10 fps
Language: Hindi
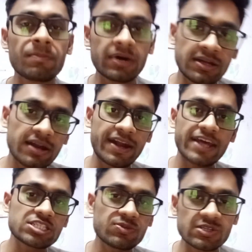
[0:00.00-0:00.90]
बट
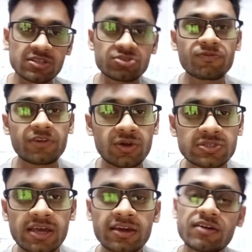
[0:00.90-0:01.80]
नेक्स्ट वीक से जो
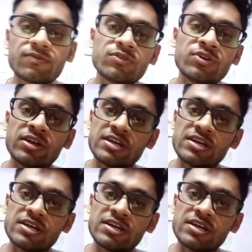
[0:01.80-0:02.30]
वीडियोज़ आएंगा वो